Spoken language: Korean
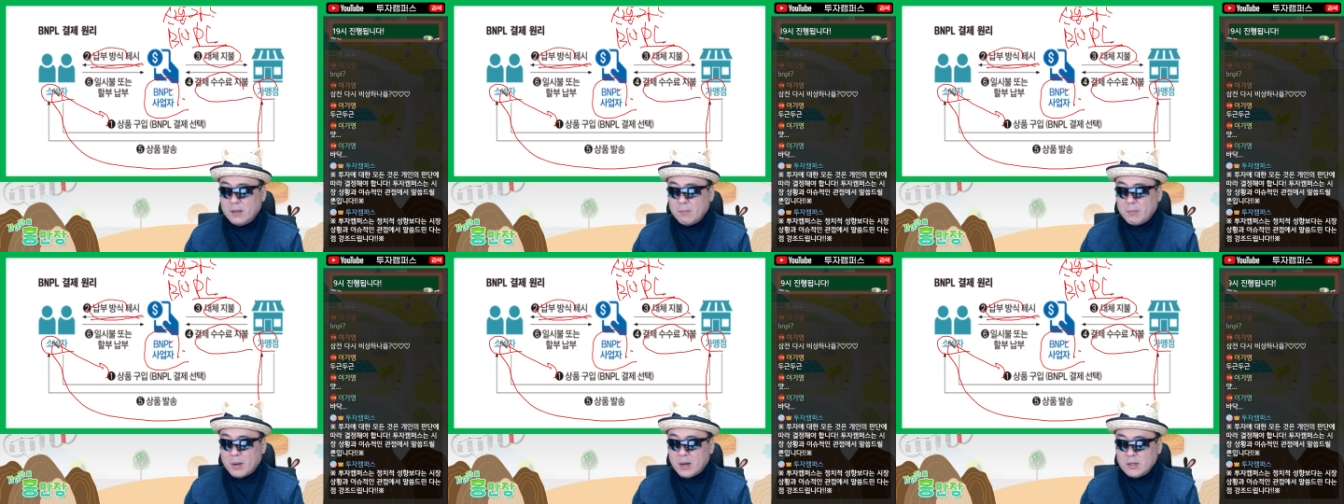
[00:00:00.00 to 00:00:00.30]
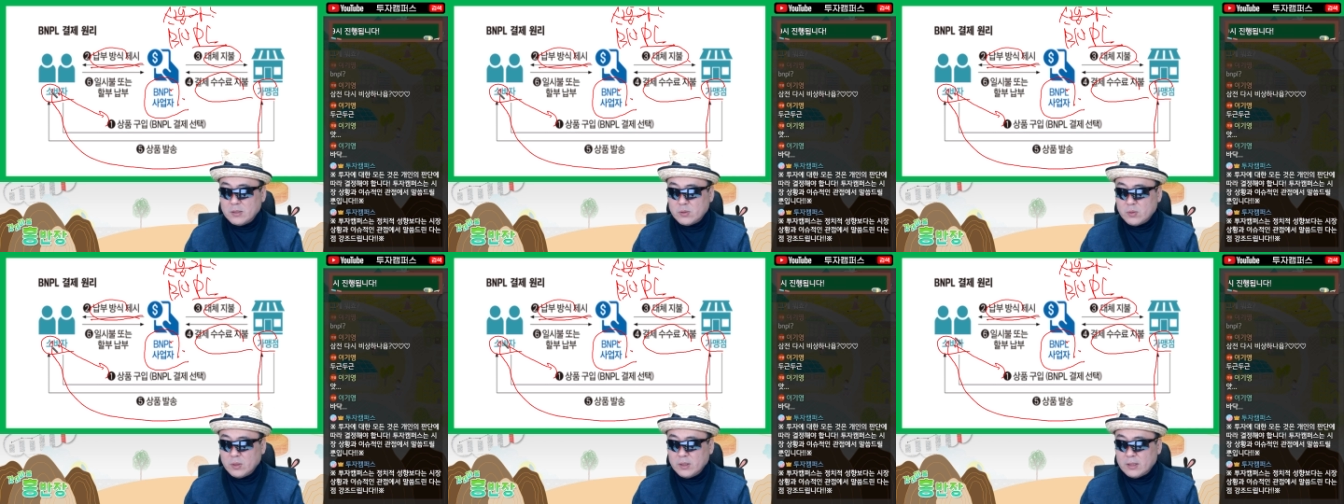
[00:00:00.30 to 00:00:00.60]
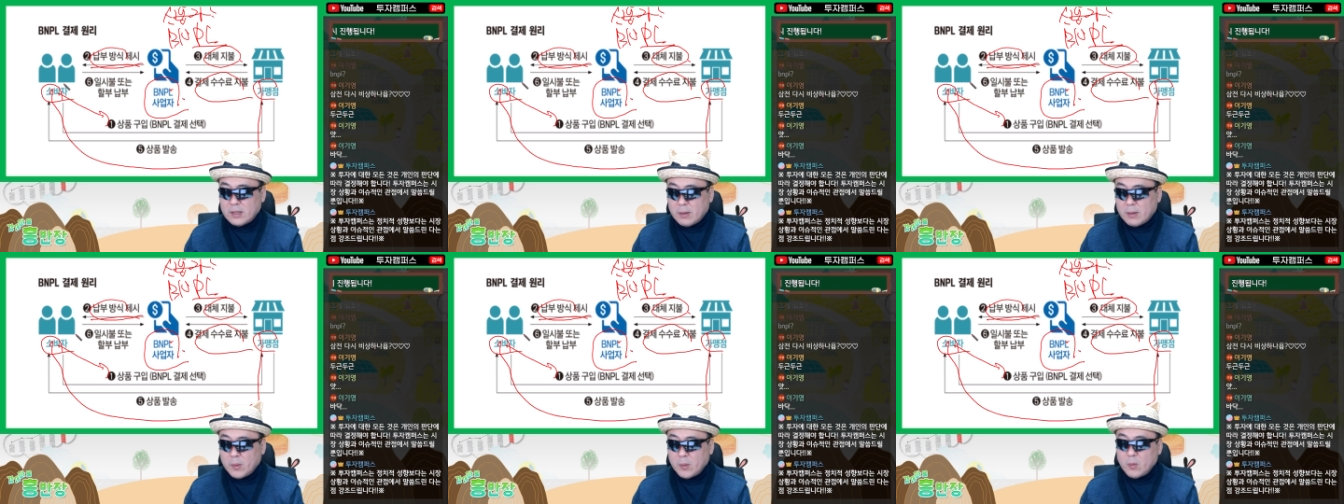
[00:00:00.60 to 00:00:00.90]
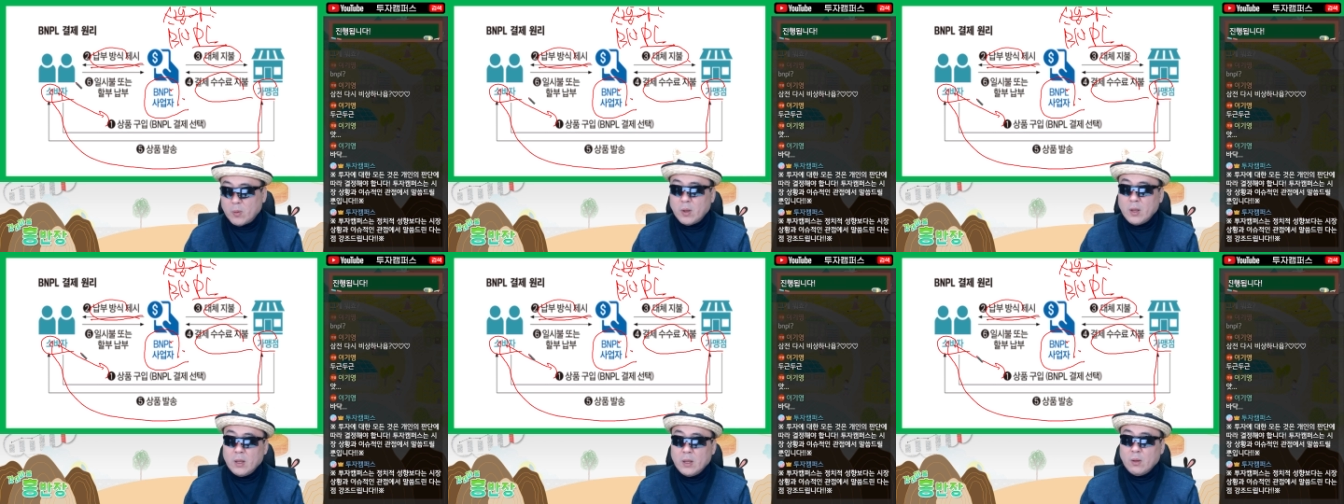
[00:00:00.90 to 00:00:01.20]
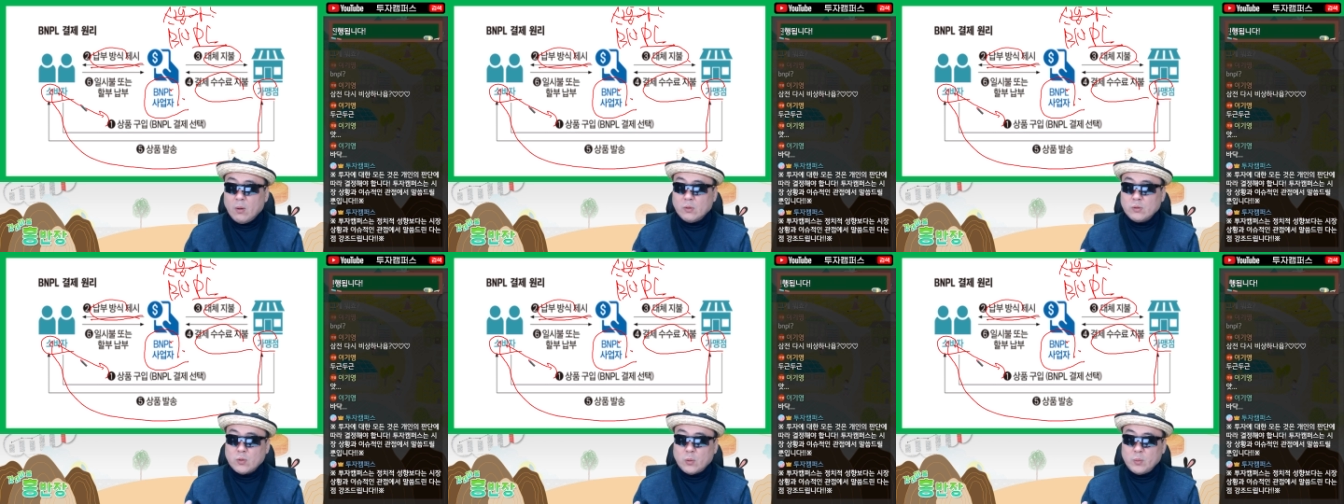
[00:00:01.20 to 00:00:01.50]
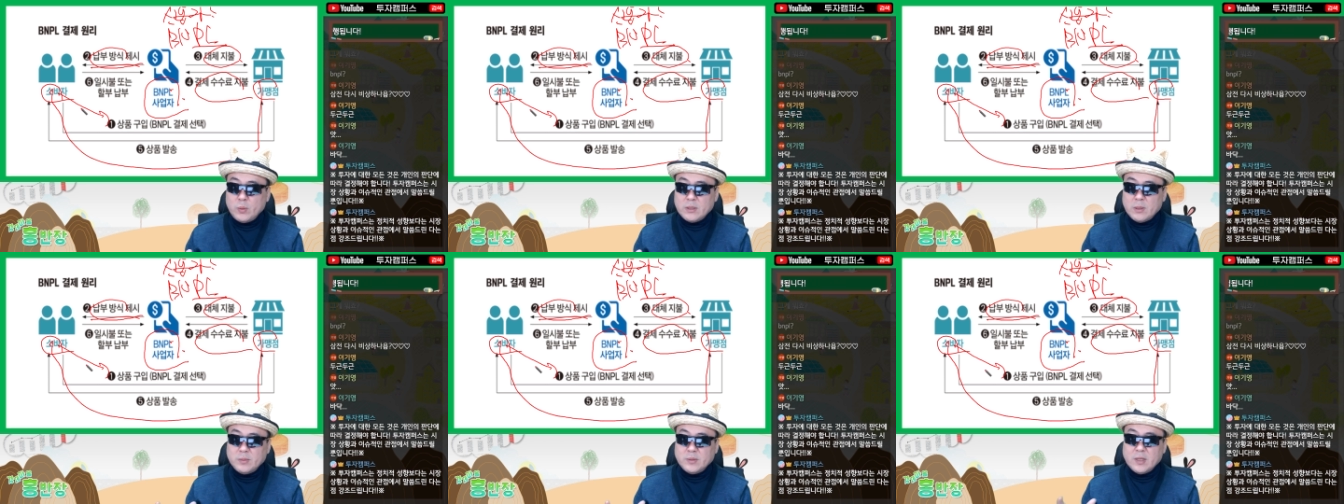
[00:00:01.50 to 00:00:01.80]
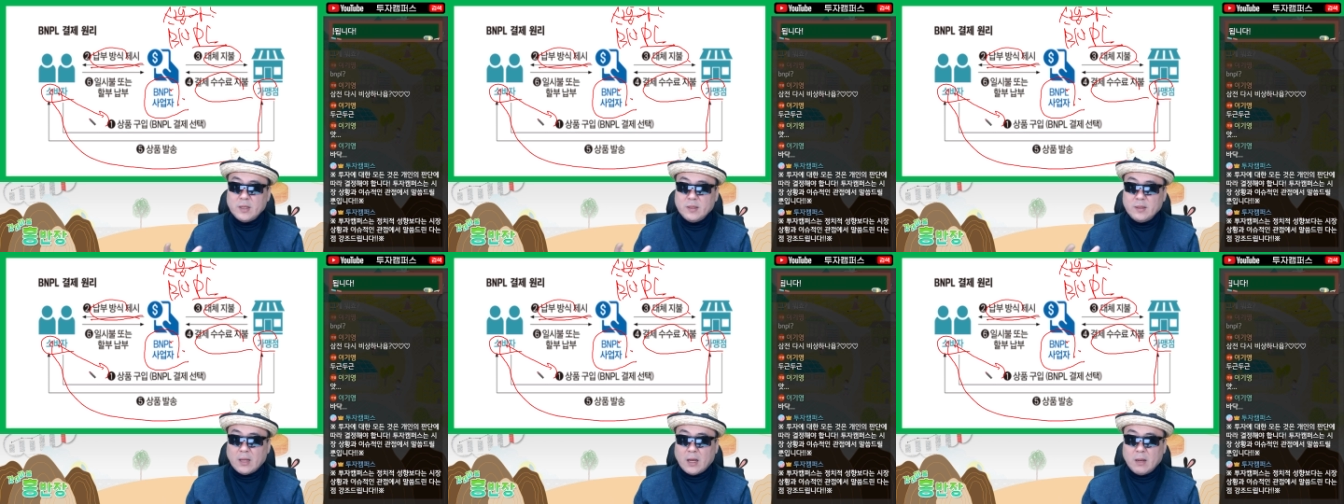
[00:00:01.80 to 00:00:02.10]
발송이 다 받고
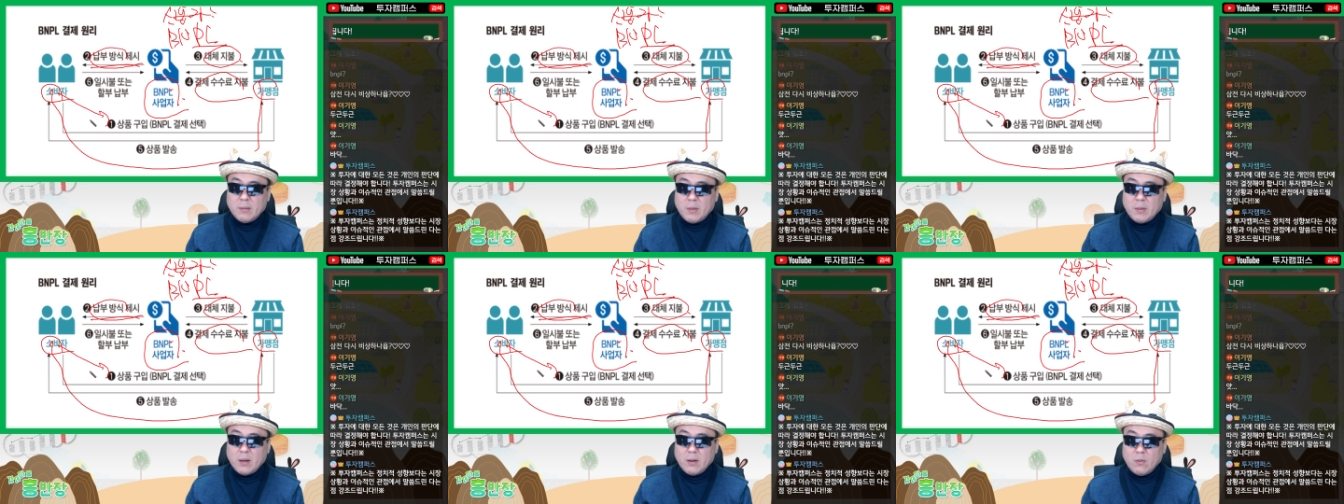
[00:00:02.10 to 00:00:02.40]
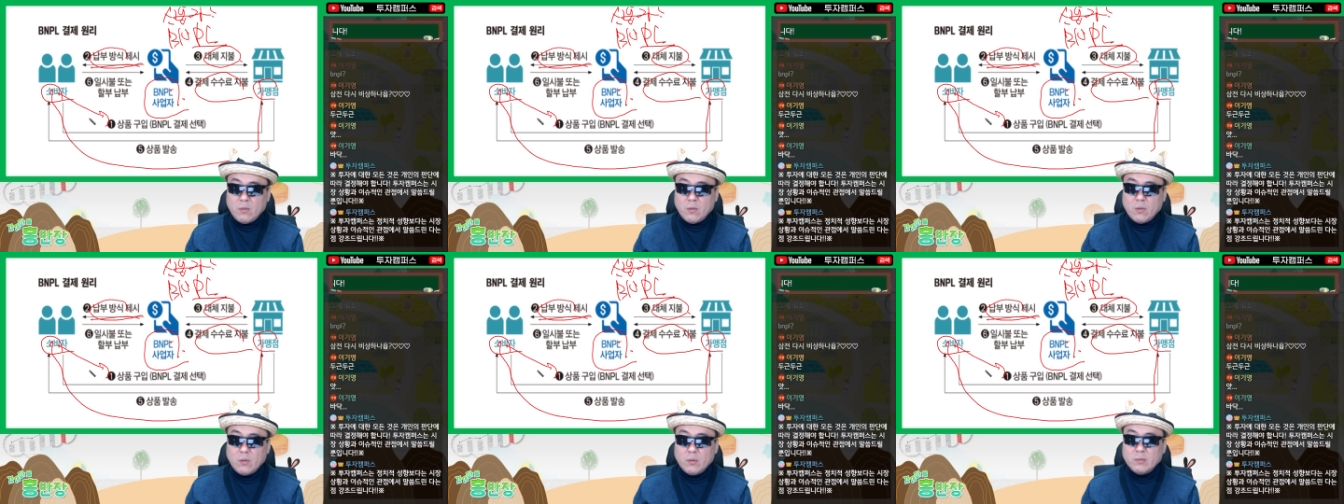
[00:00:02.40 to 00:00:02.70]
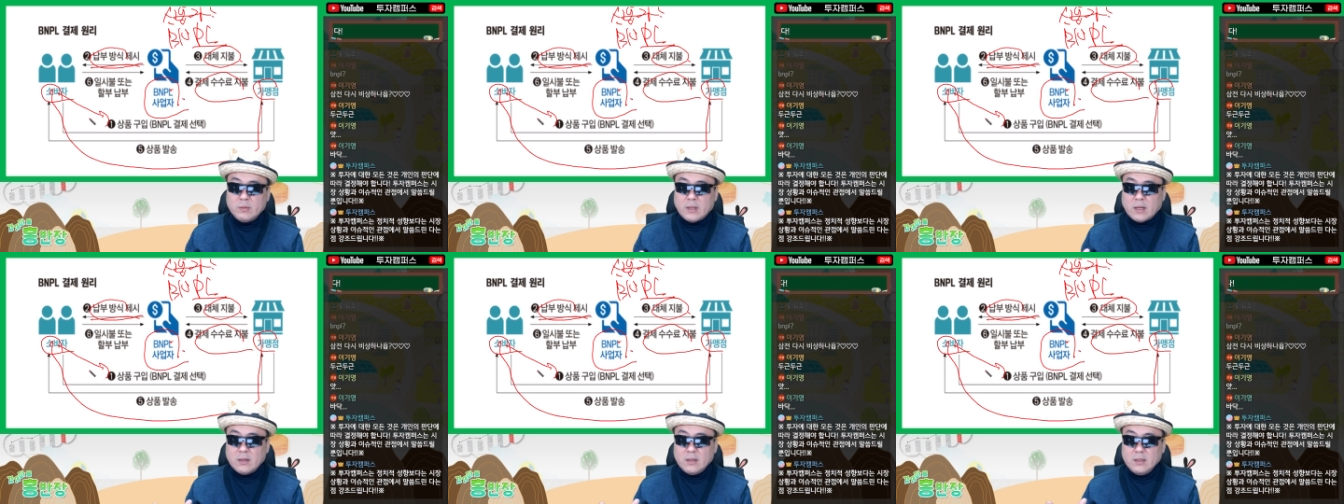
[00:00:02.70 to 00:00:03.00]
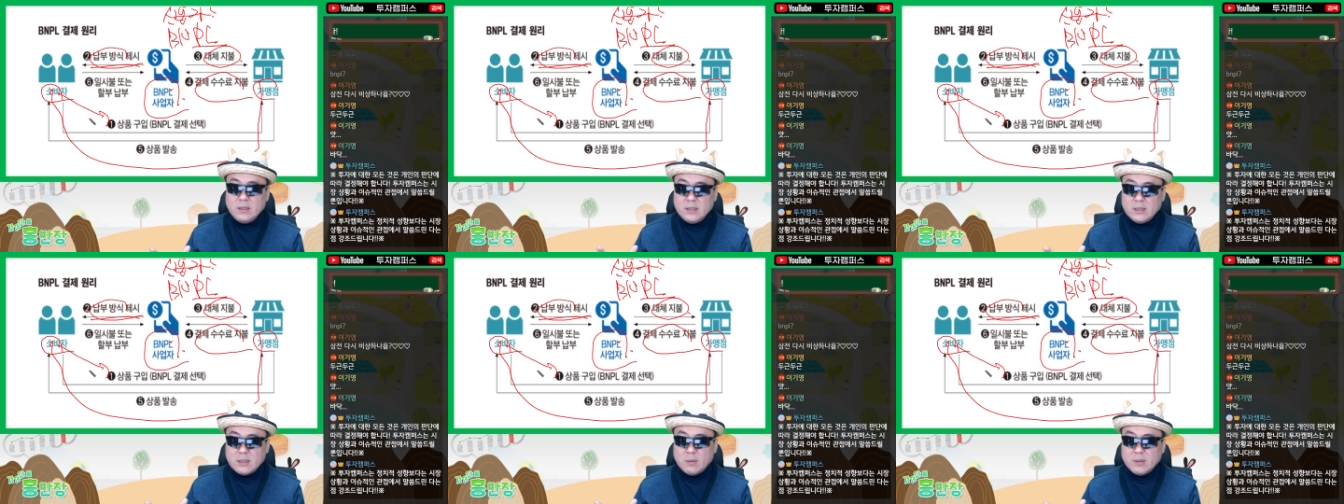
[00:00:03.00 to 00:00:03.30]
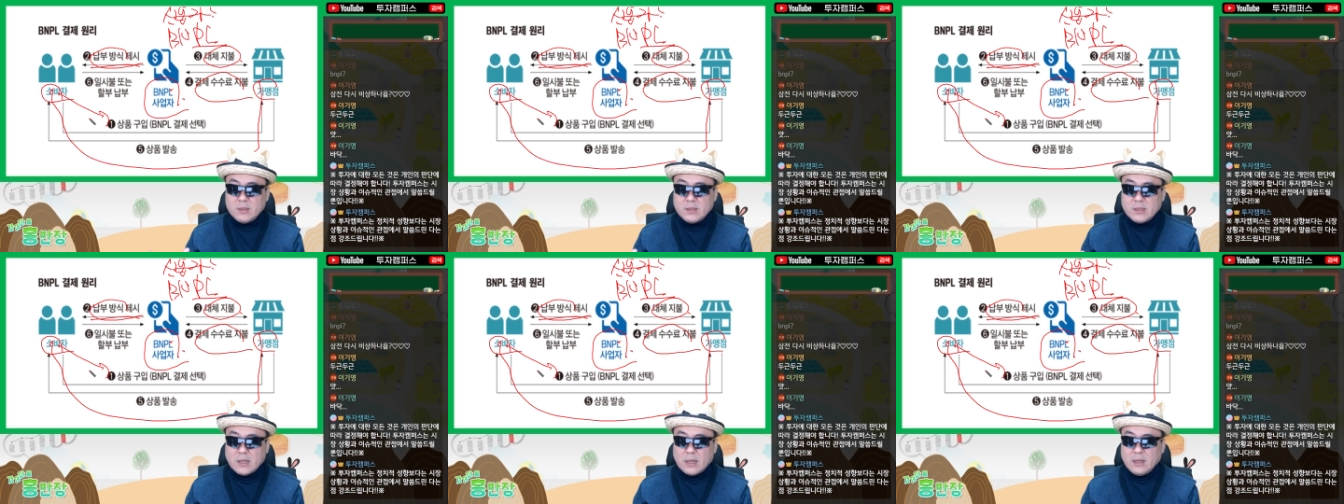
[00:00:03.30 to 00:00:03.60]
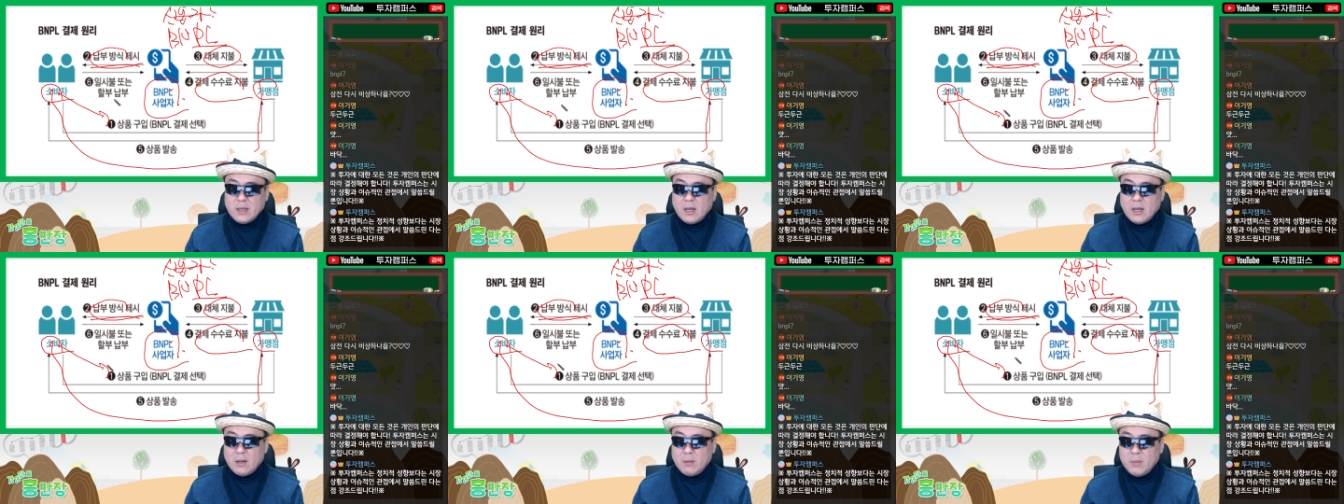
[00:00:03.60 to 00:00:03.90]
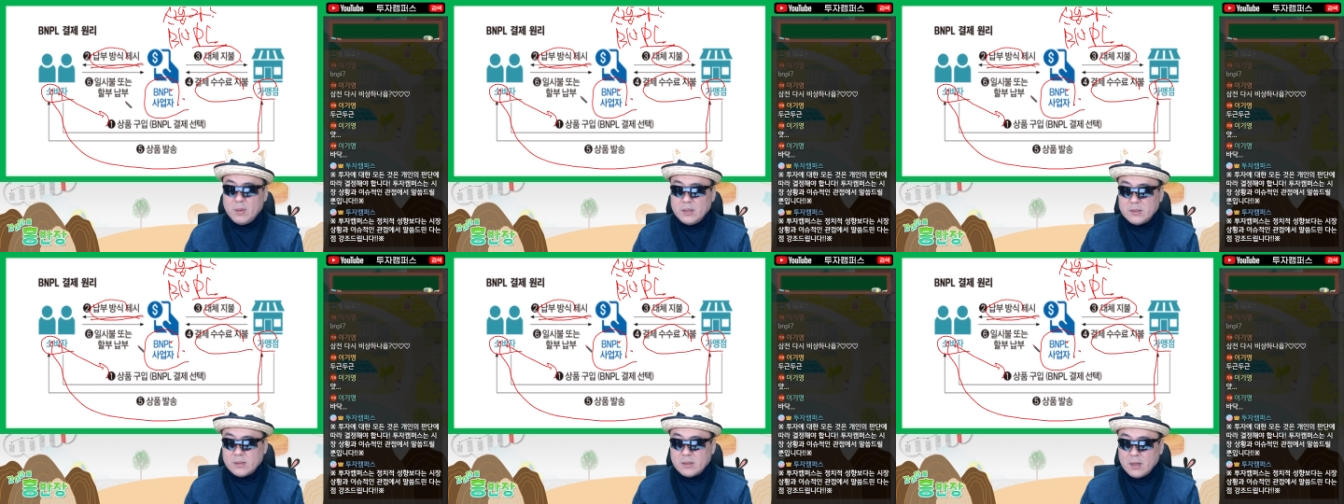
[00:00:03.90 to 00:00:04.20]
소비점세는 다 받고 다른 이점을 싸게
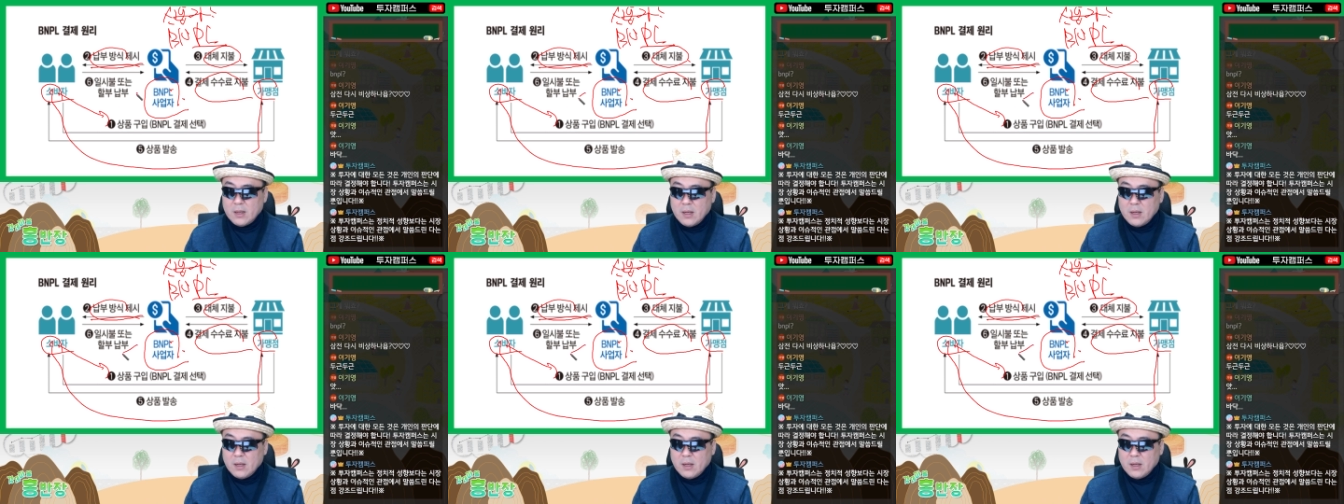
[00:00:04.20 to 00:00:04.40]
하면서